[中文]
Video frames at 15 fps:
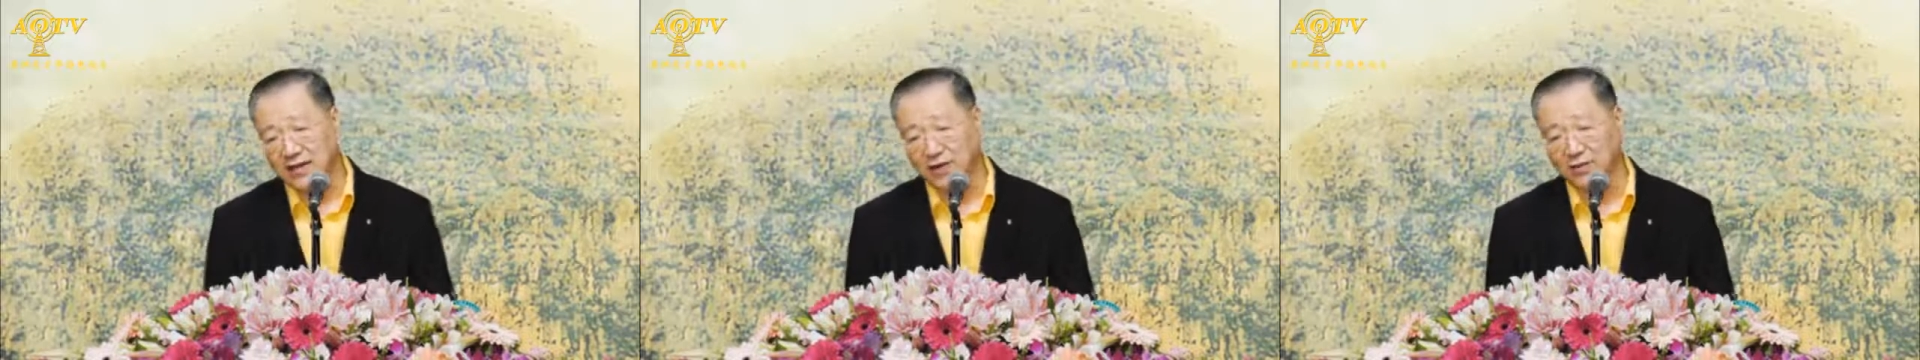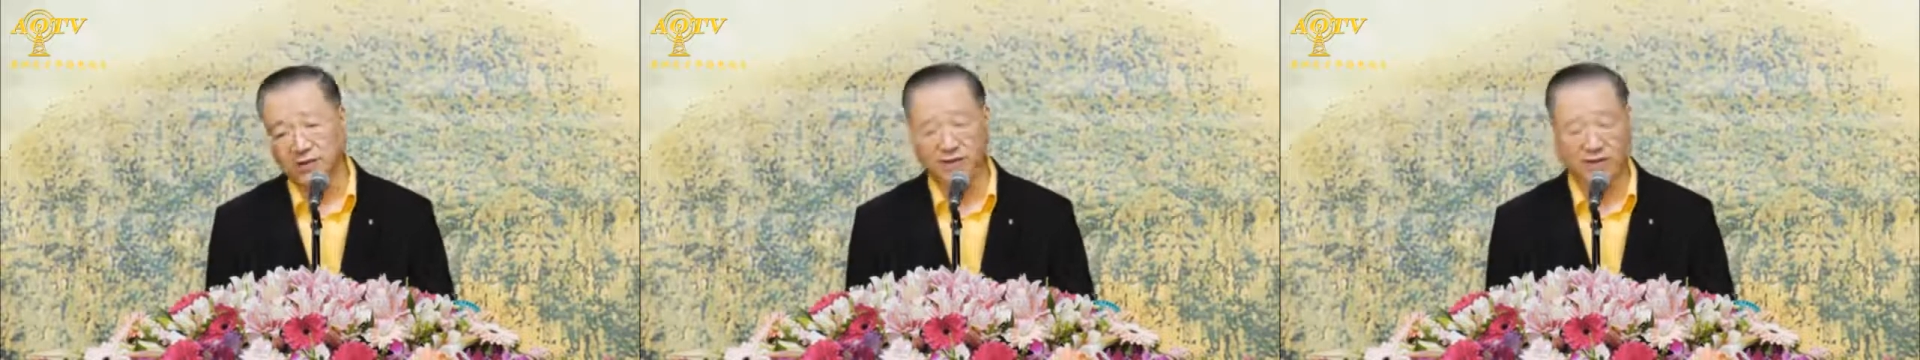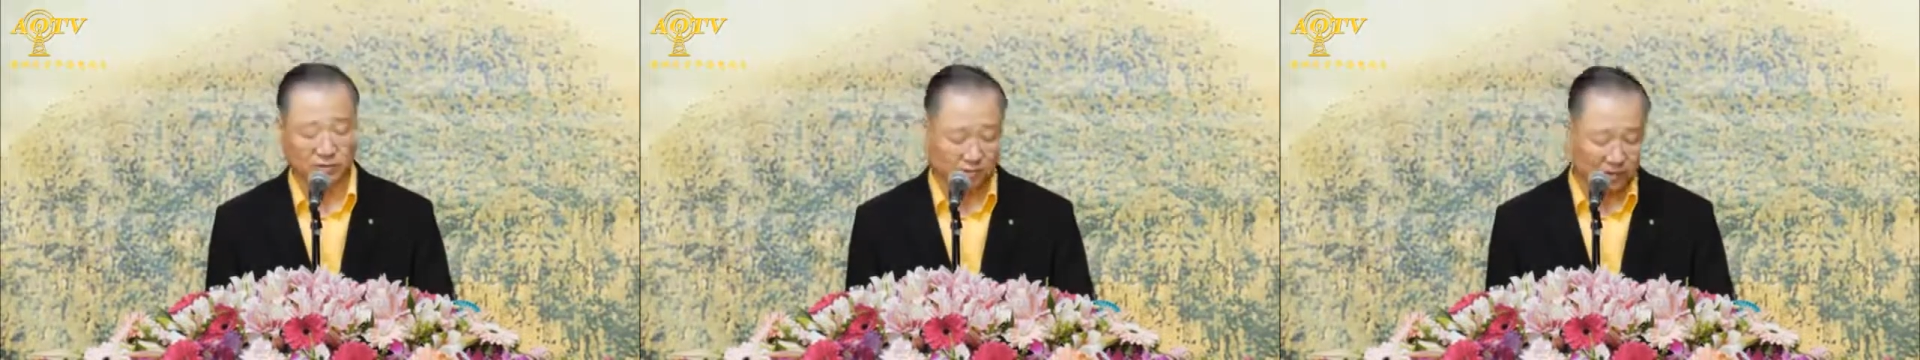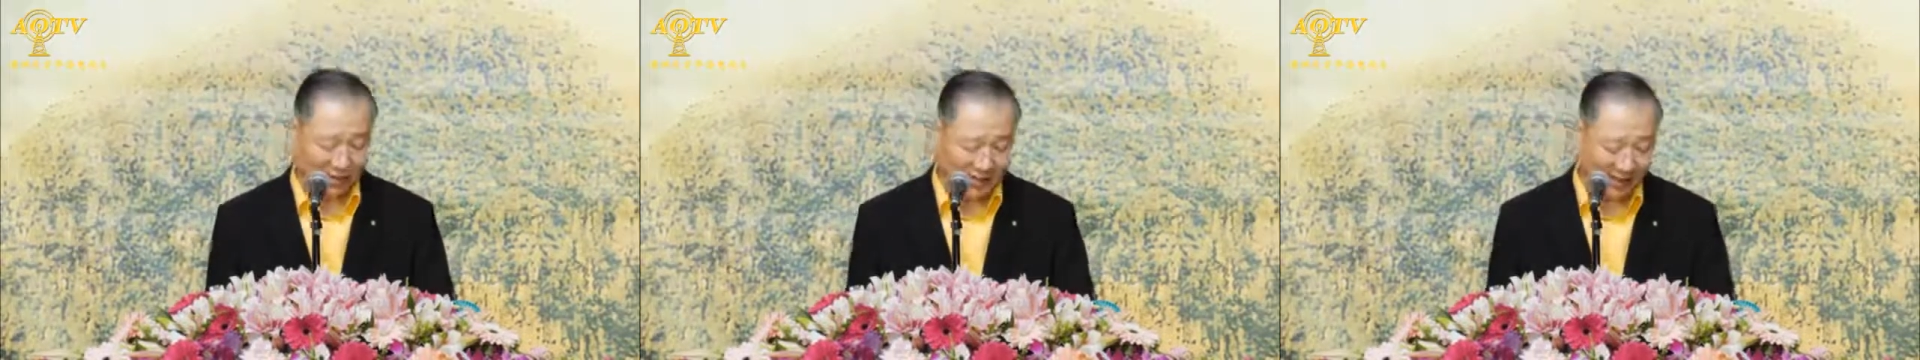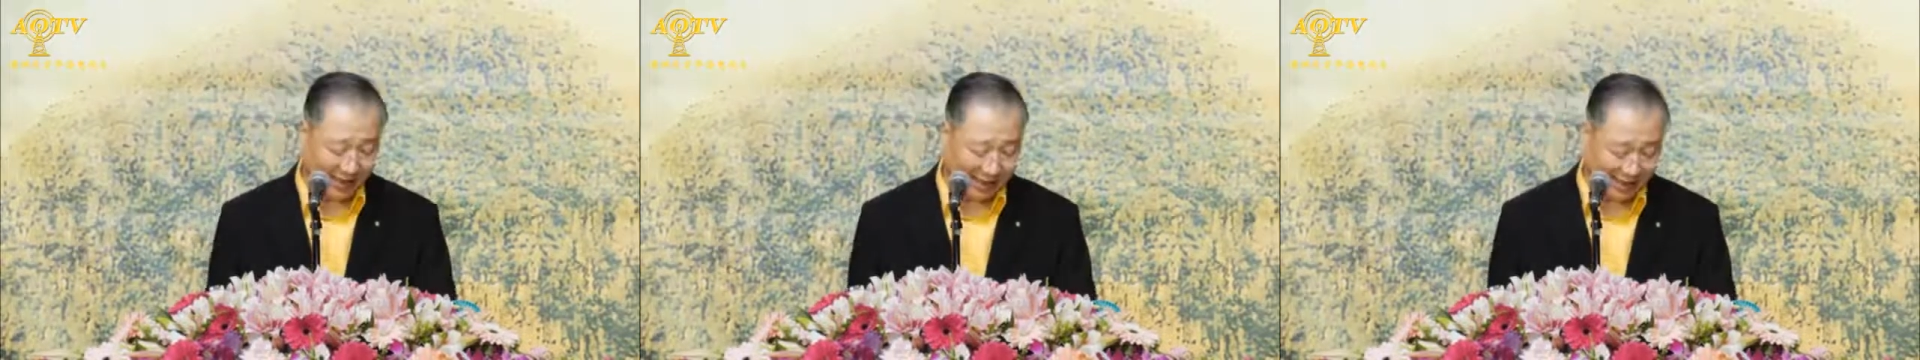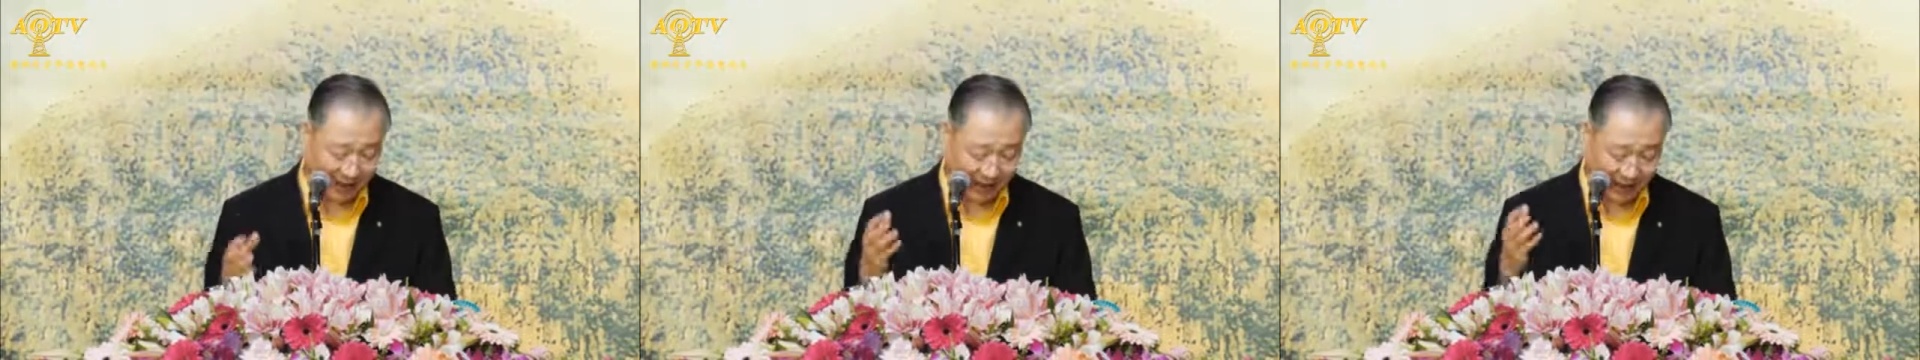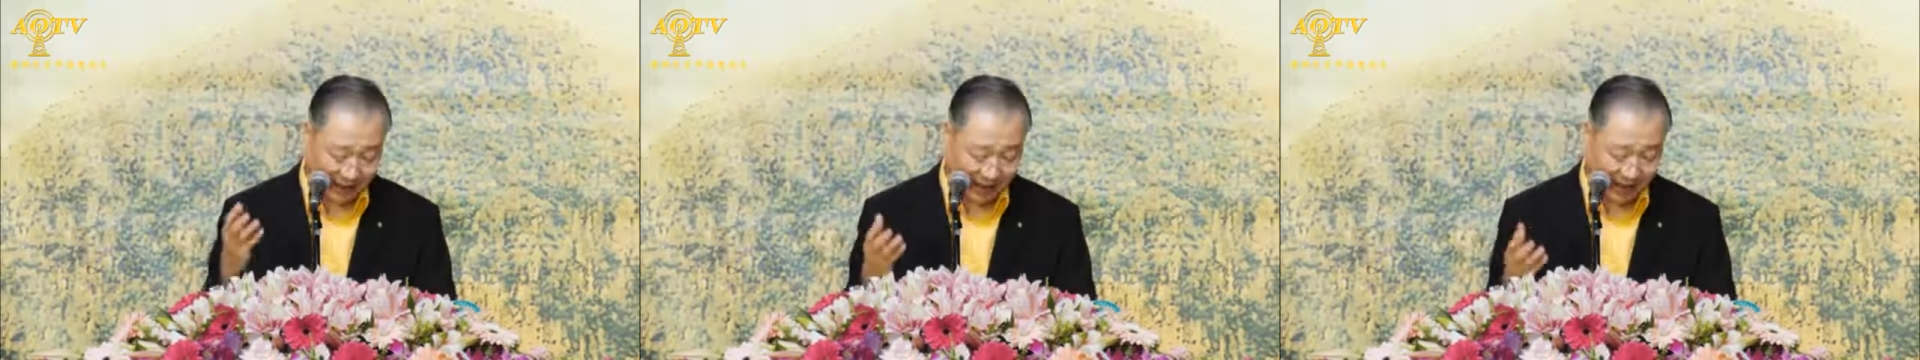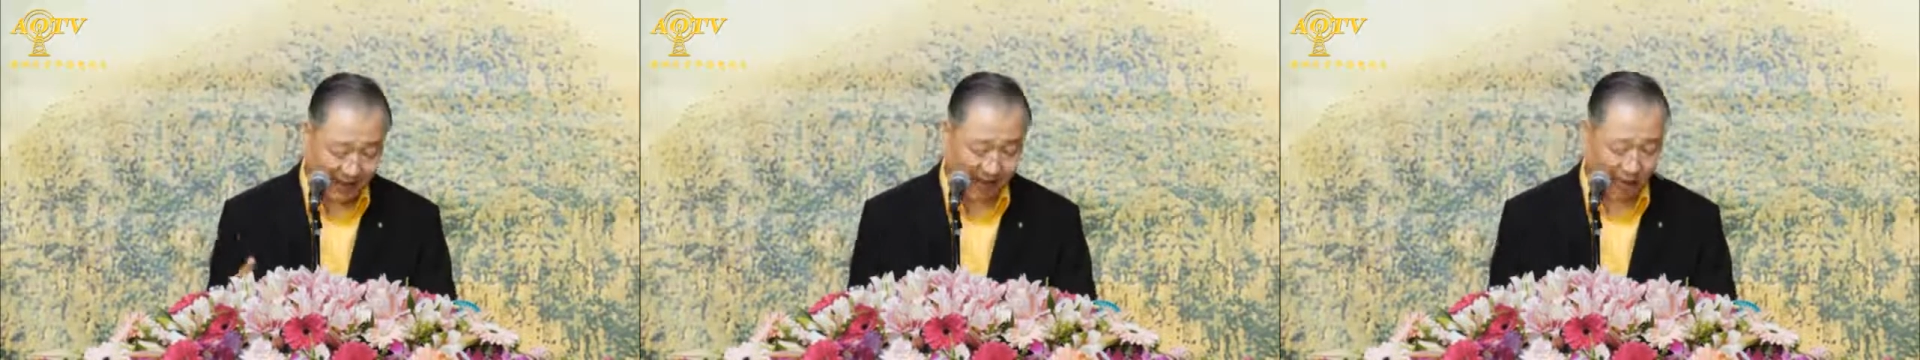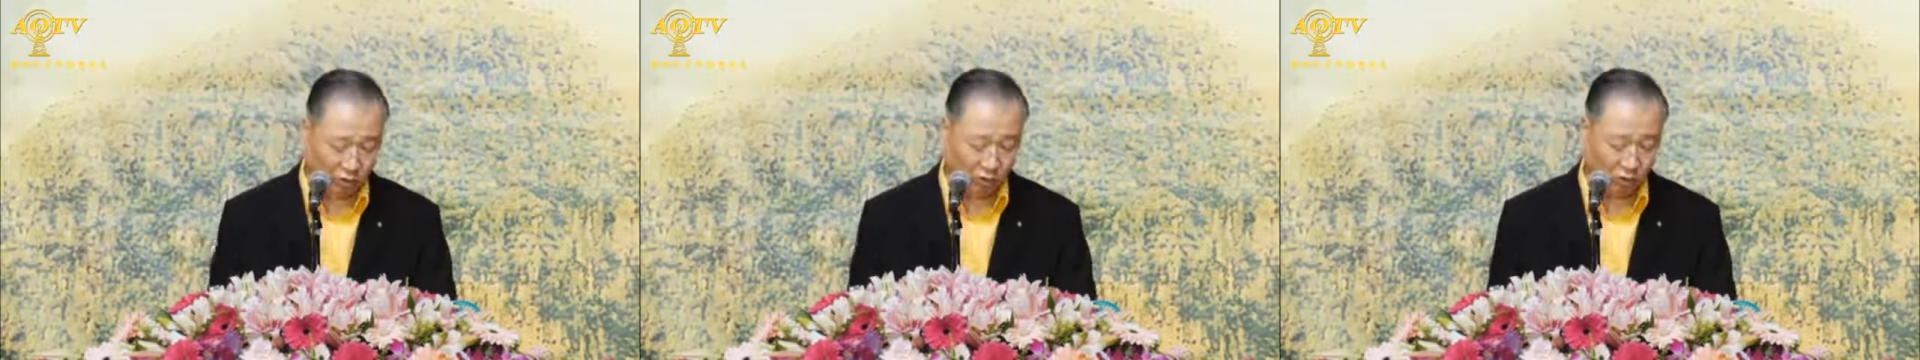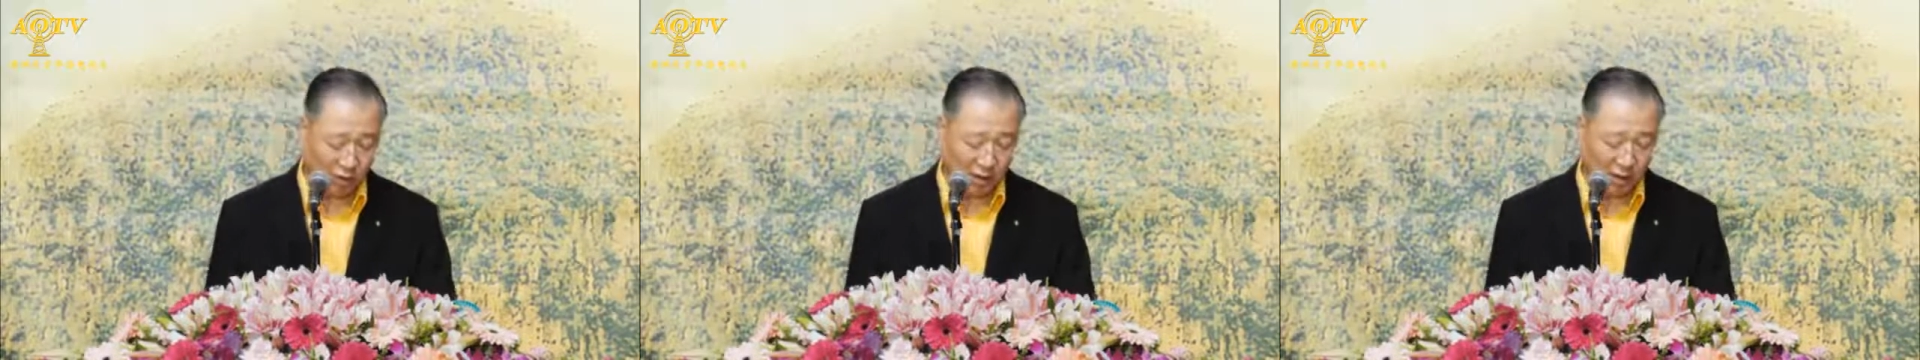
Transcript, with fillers: 会的时候跟大家简单讲过，